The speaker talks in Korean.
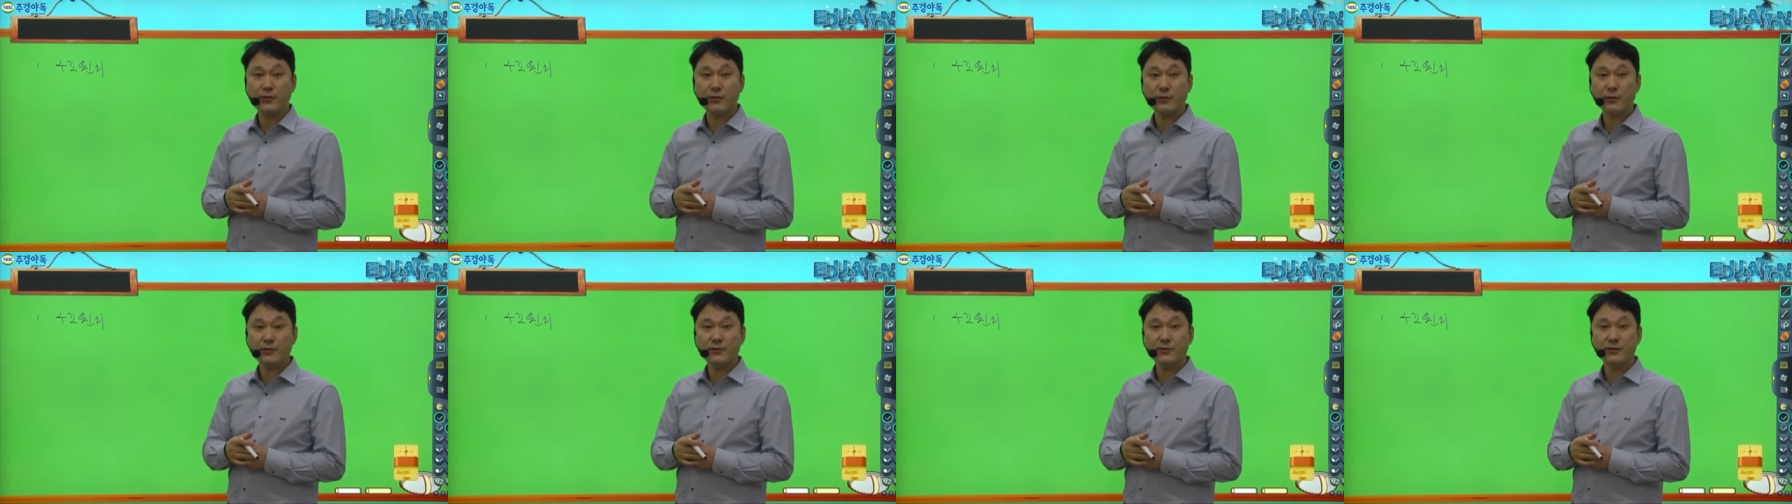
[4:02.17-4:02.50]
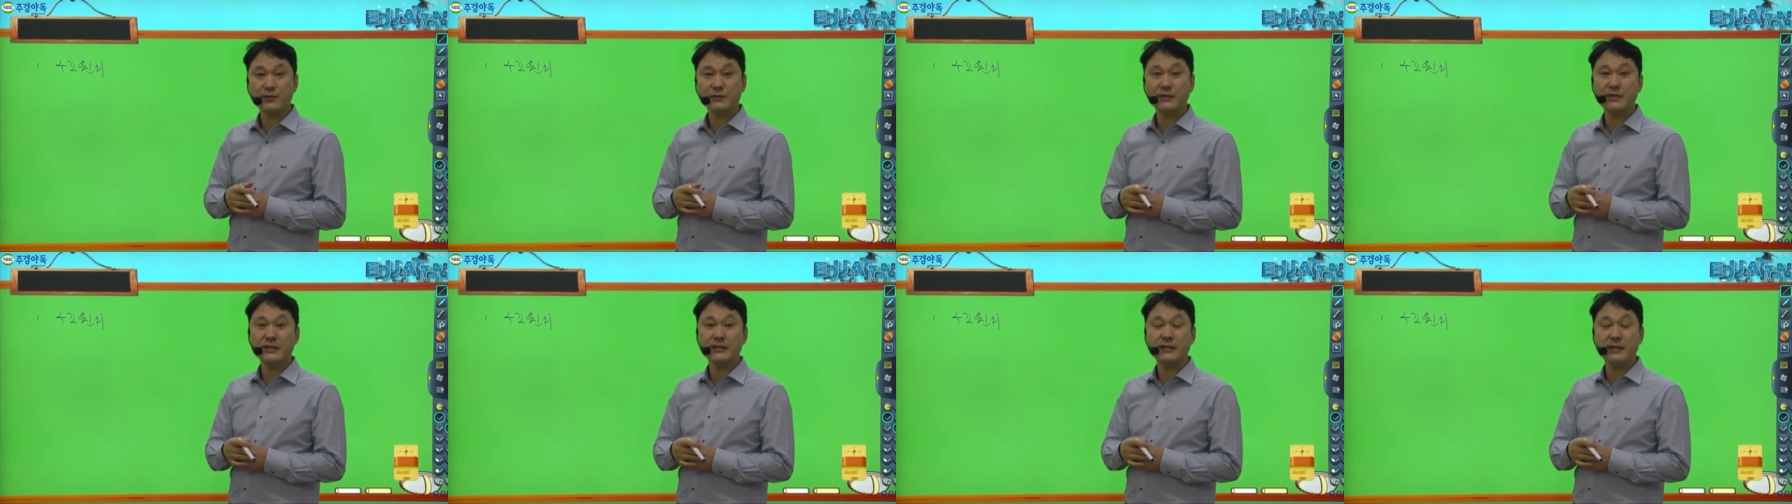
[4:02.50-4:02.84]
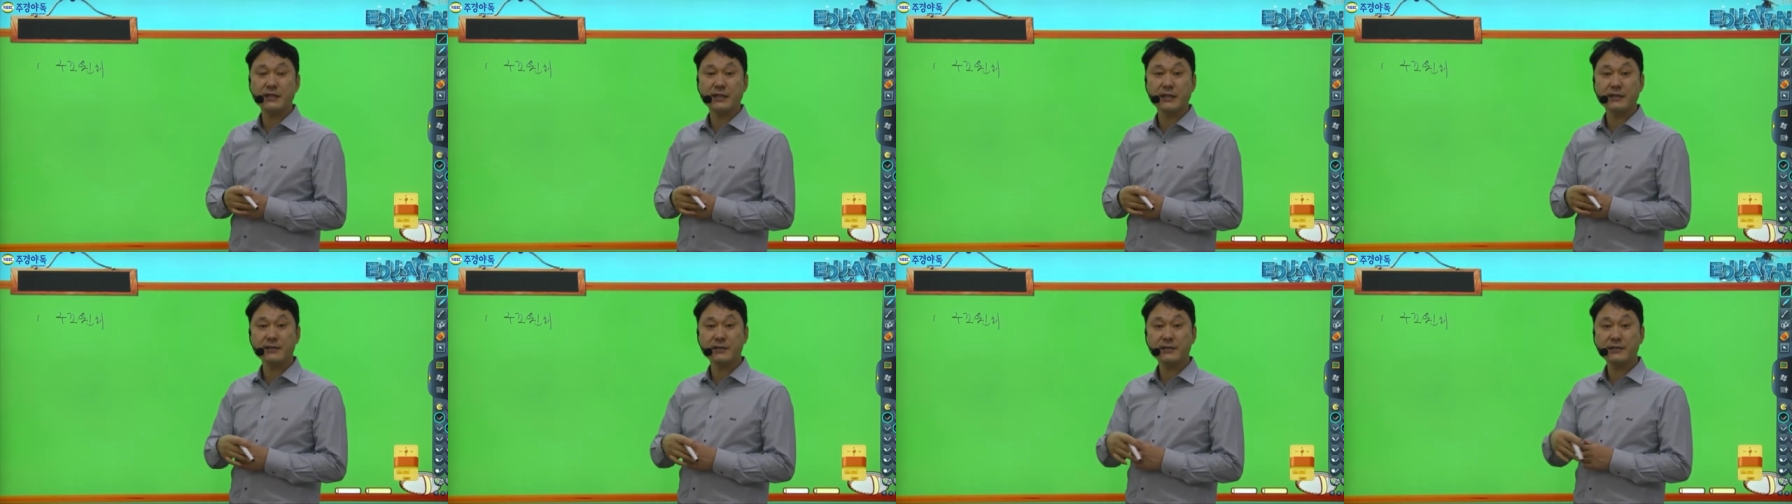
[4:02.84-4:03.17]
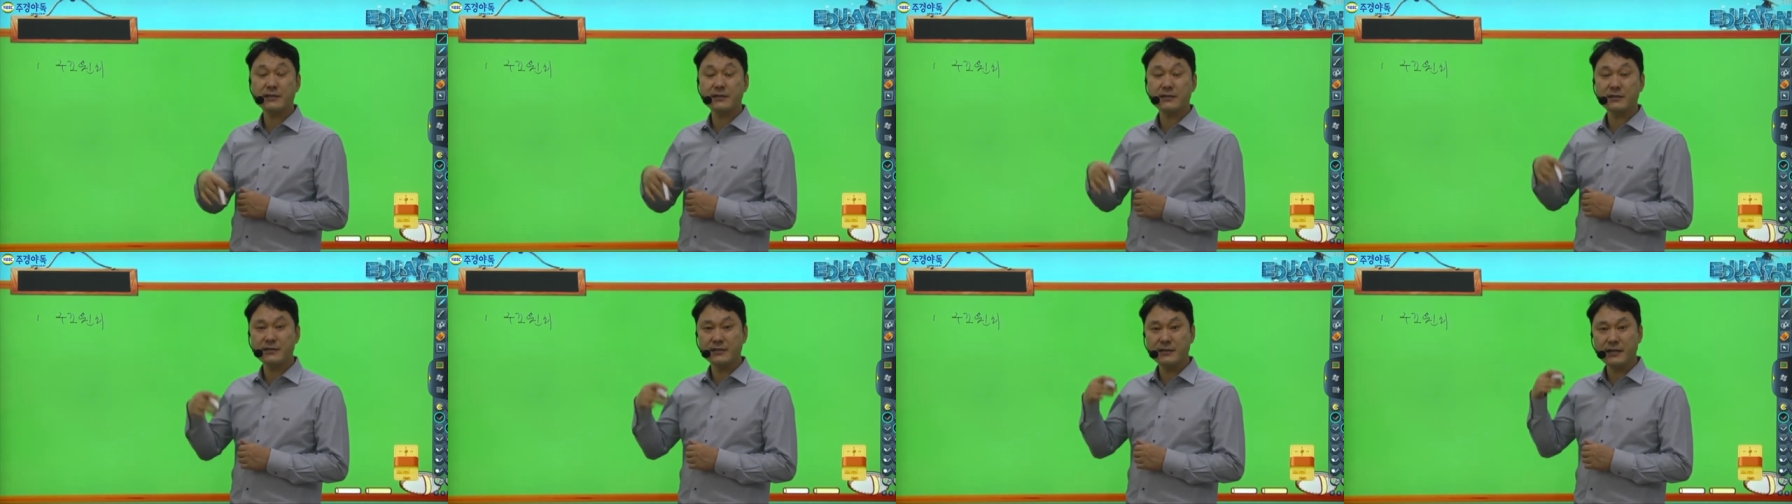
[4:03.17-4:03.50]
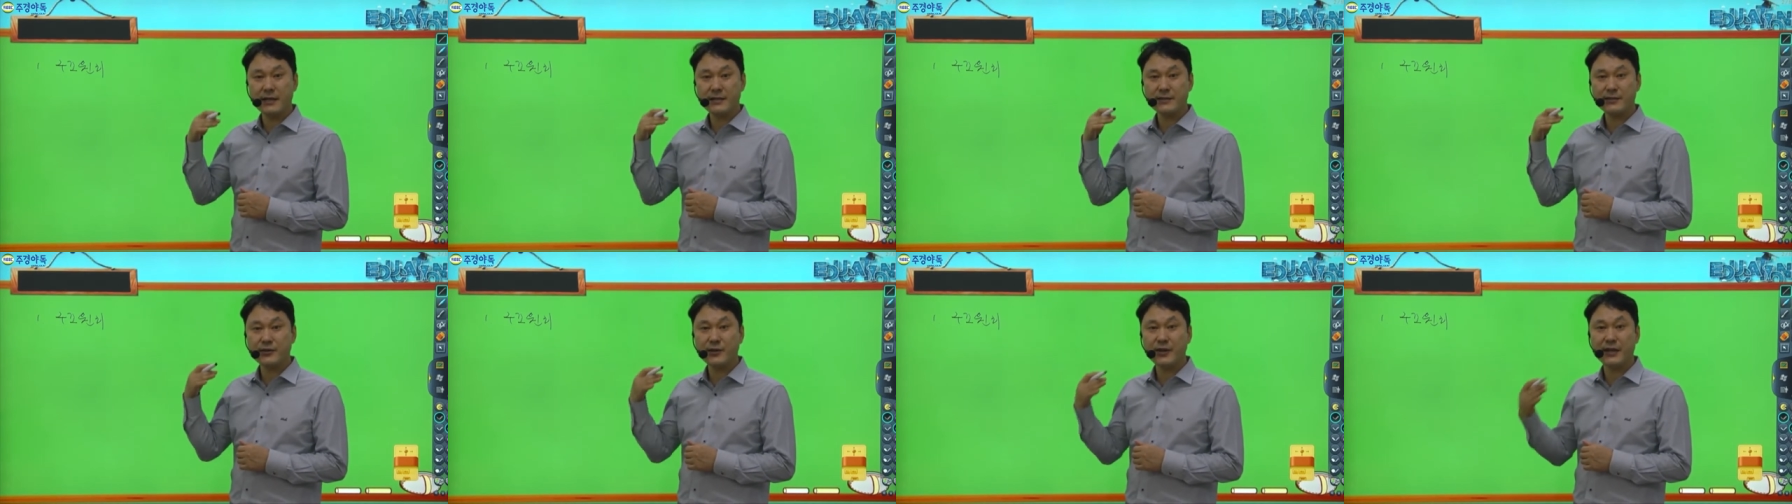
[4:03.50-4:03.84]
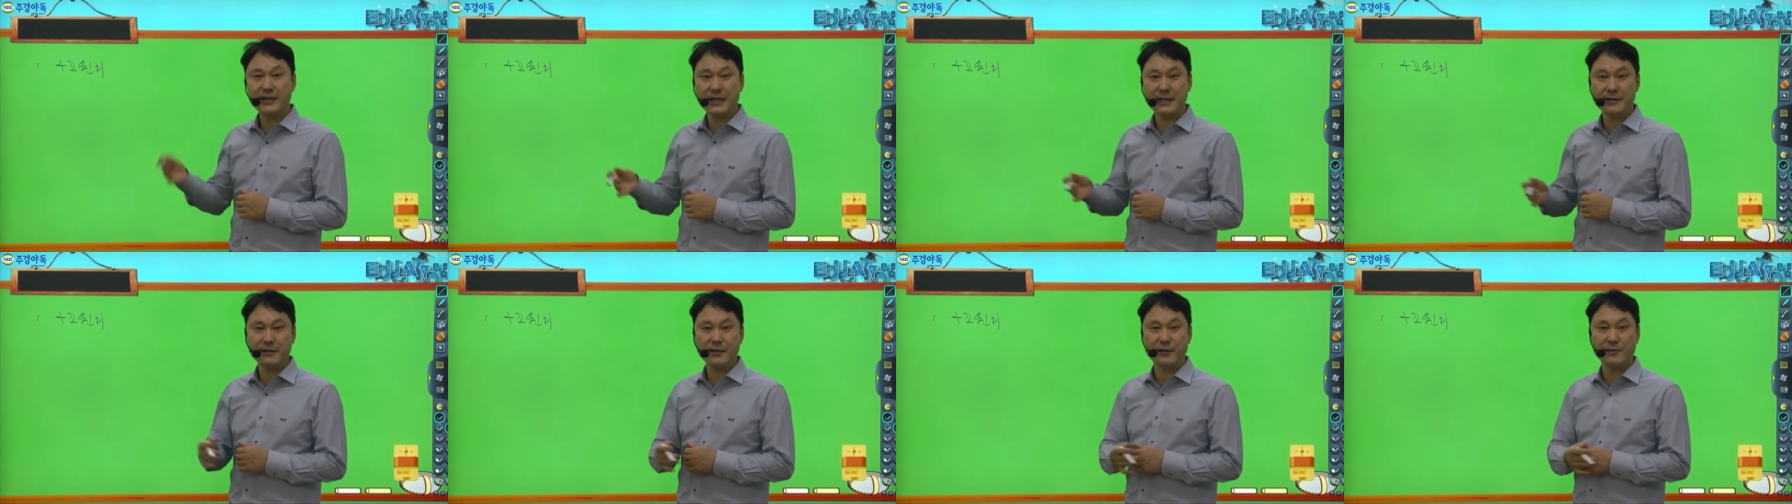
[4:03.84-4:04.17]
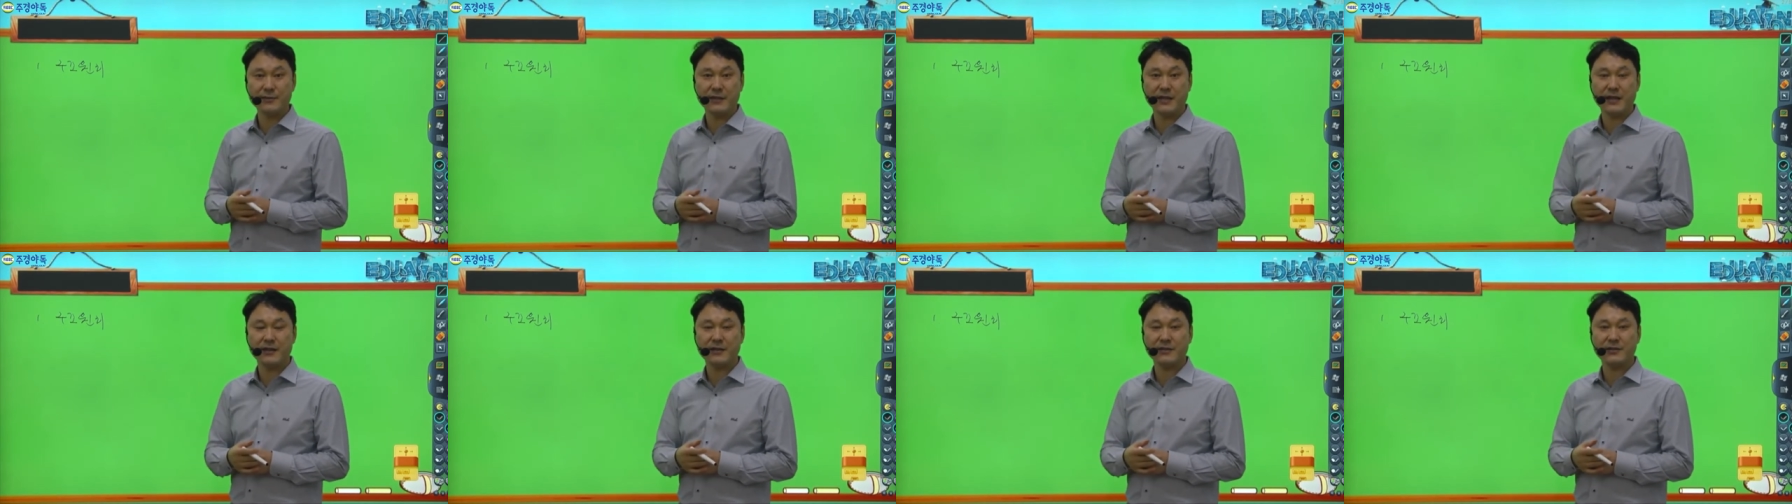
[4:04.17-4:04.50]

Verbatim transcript: 고르는 거지만 2차 때는 쓰, 이제 써야 되는 겁니다.